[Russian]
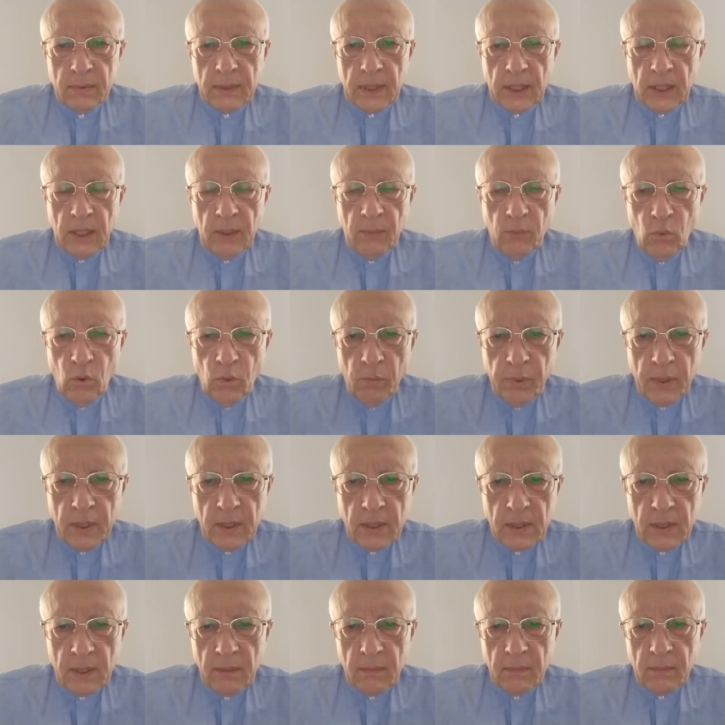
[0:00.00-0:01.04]
Таким
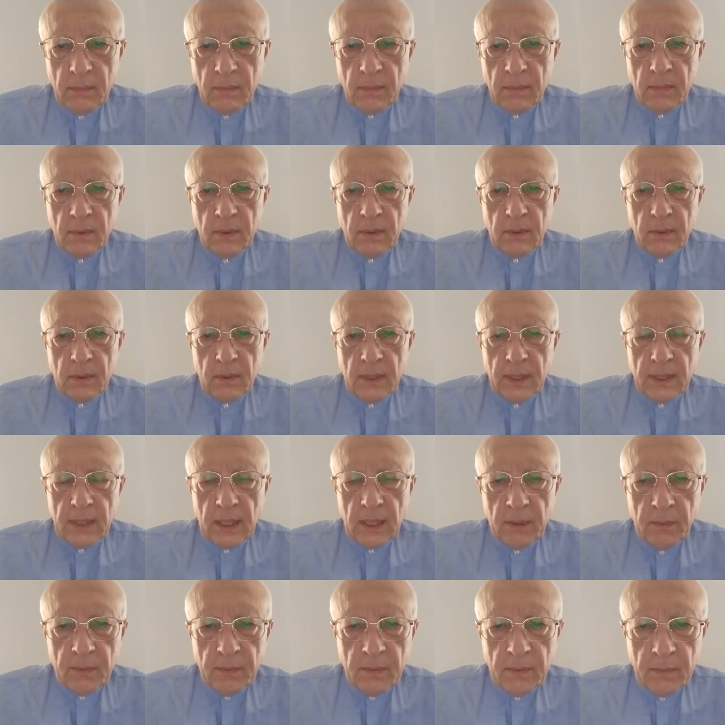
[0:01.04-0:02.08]
образом, э,
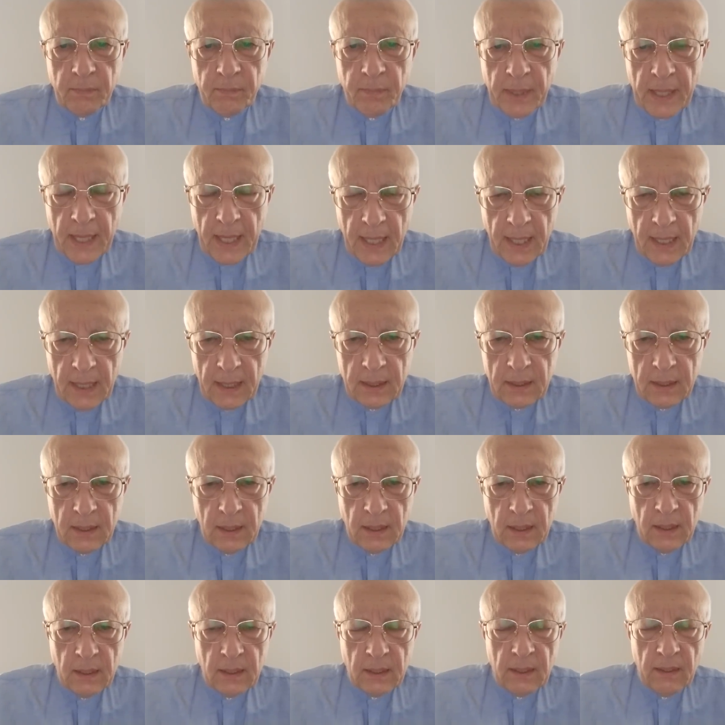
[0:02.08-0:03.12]
этот проект
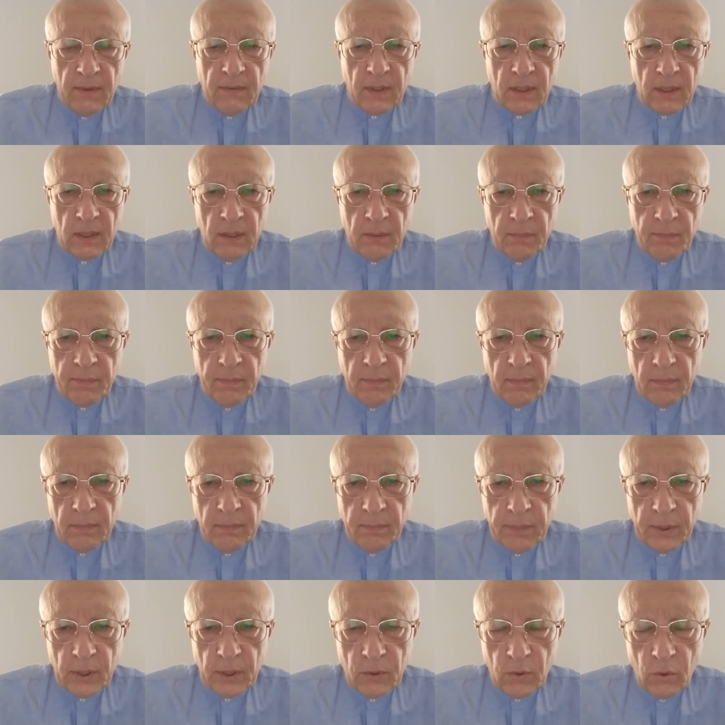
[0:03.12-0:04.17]
и Северный
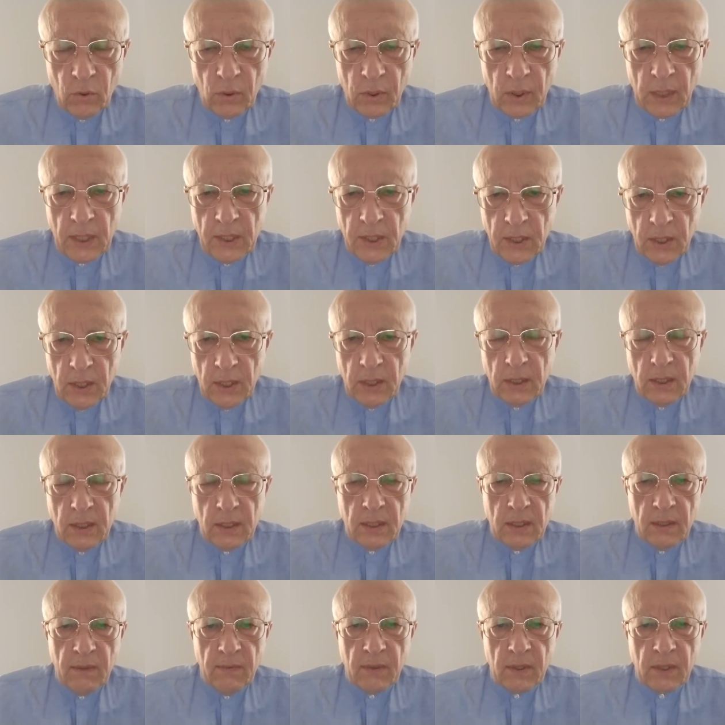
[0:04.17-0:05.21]
поток-1, и
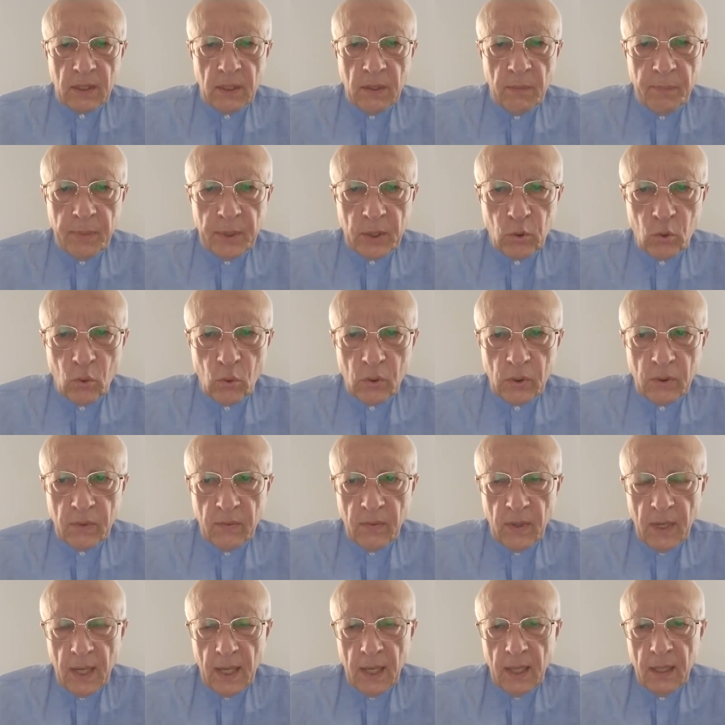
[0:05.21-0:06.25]
Северный
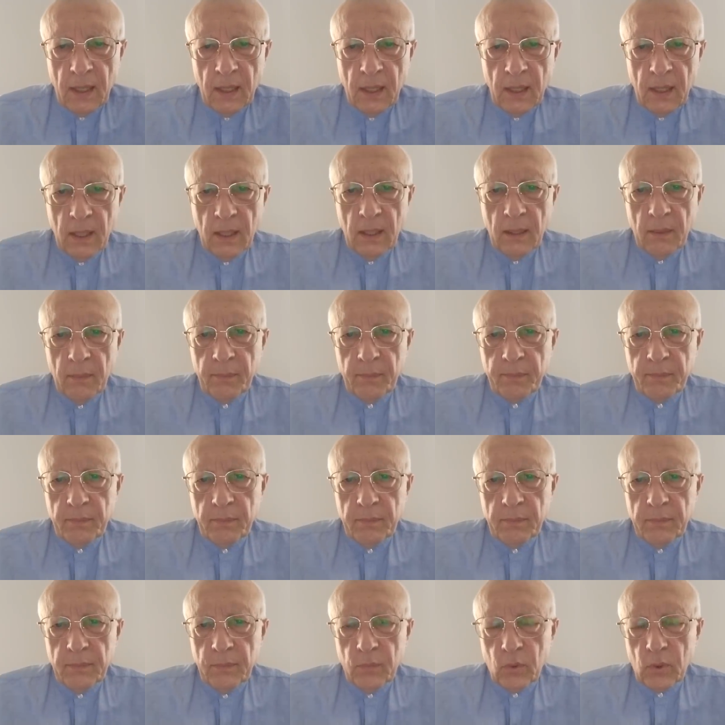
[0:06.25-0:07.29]
поток-2,
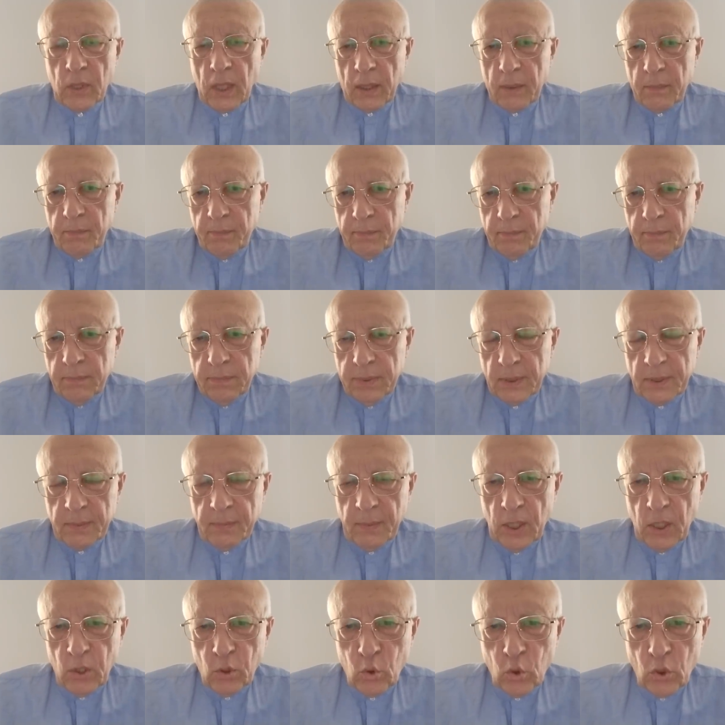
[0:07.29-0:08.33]
ну, как с
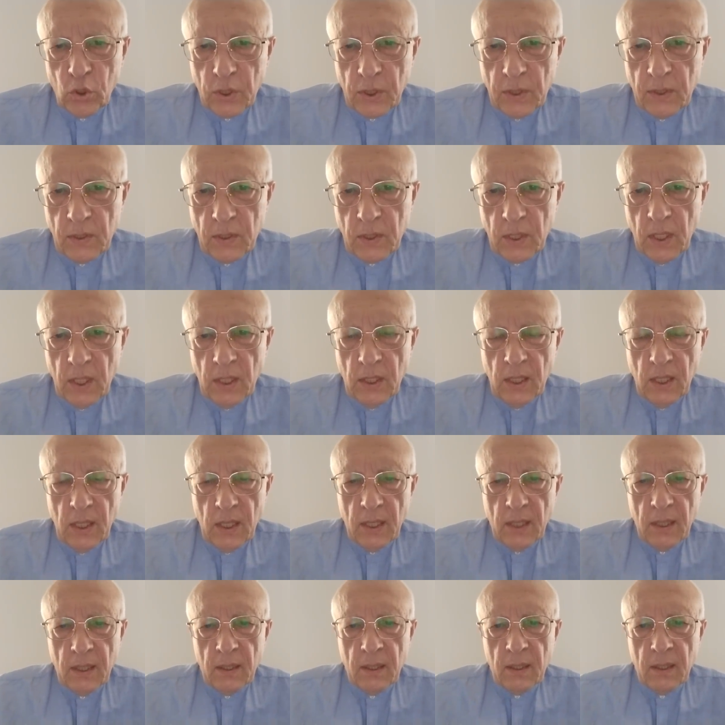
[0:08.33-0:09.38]
моей точки
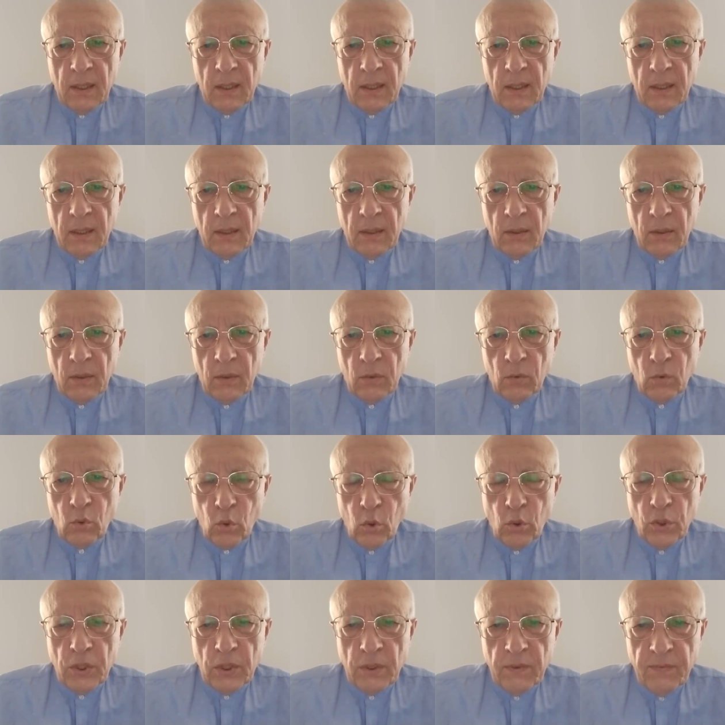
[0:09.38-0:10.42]
зрения, э,
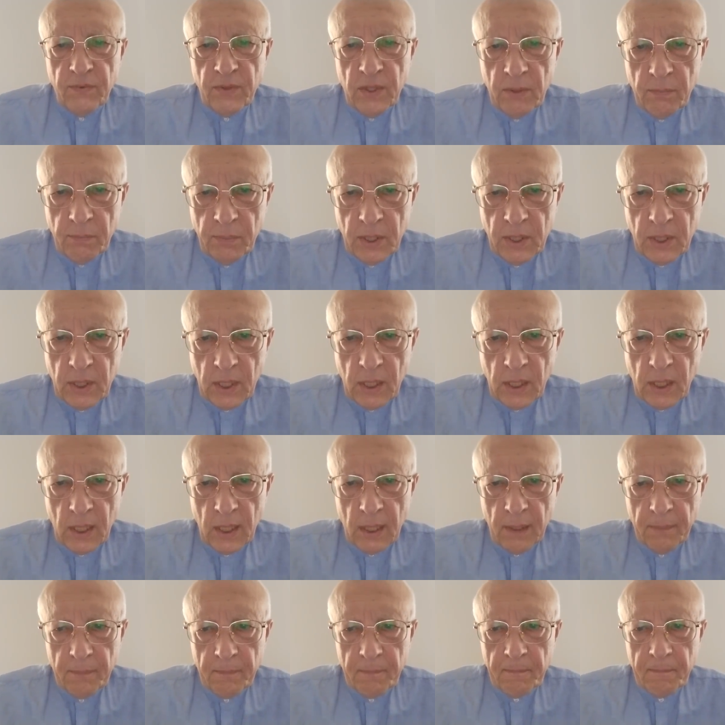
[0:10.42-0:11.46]
уходит в
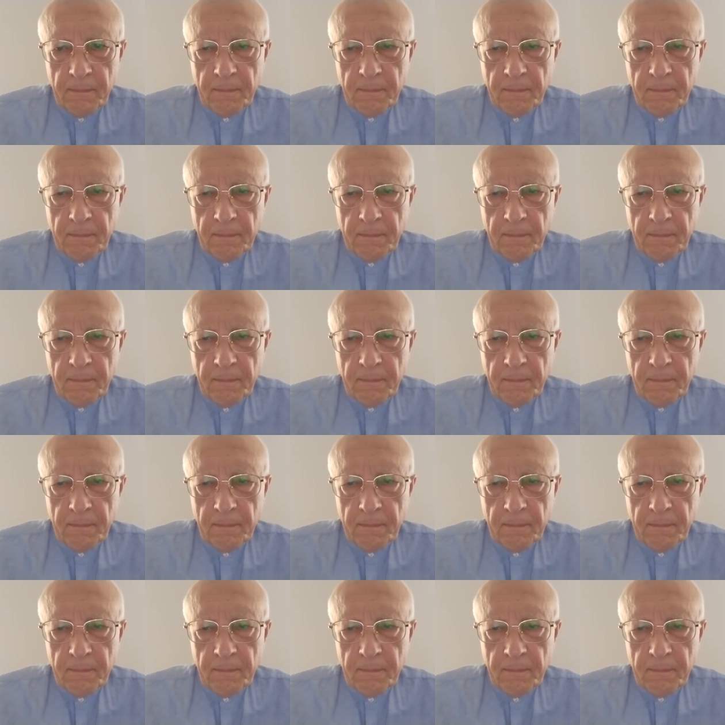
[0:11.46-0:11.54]
небытие.